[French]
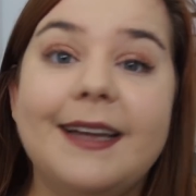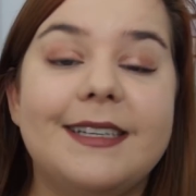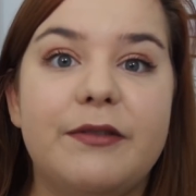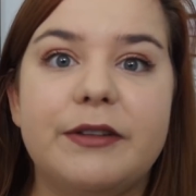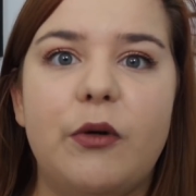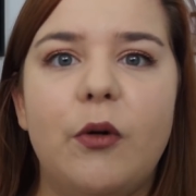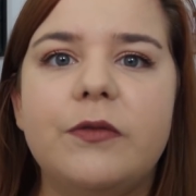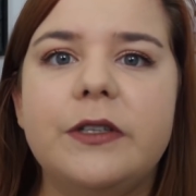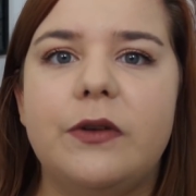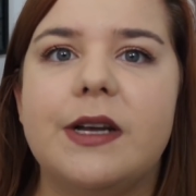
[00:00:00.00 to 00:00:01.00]
Et j'avais trop
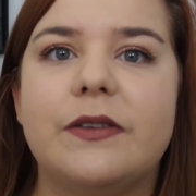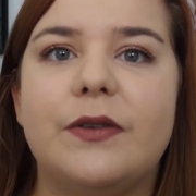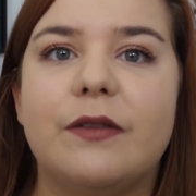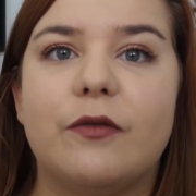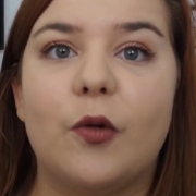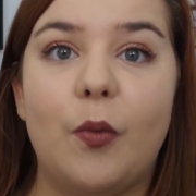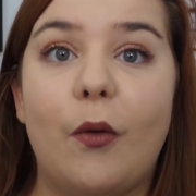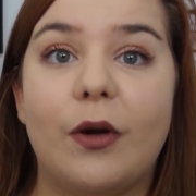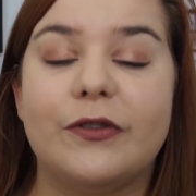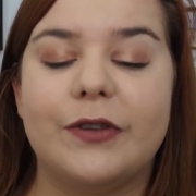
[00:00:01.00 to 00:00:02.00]
envie de lire ce livre, donc
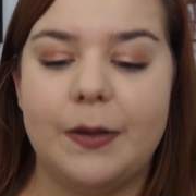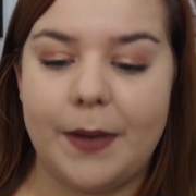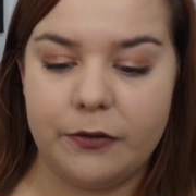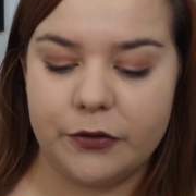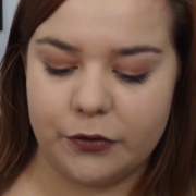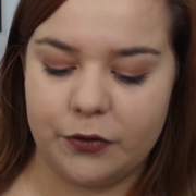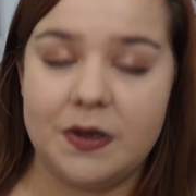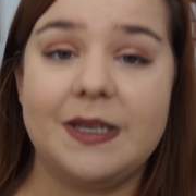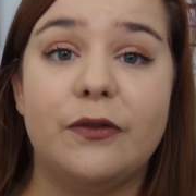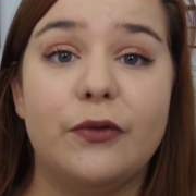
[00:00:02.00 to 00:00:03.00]
pourquoi je ne l'ai pas lu, je ne
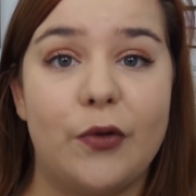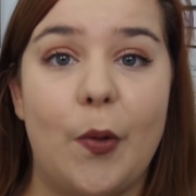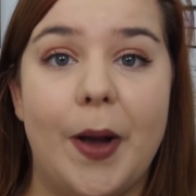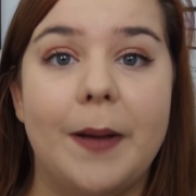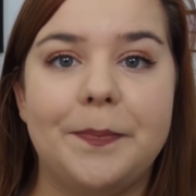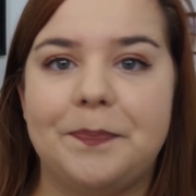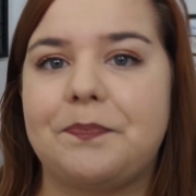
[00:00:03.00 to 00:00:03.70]
le sais toujours pas.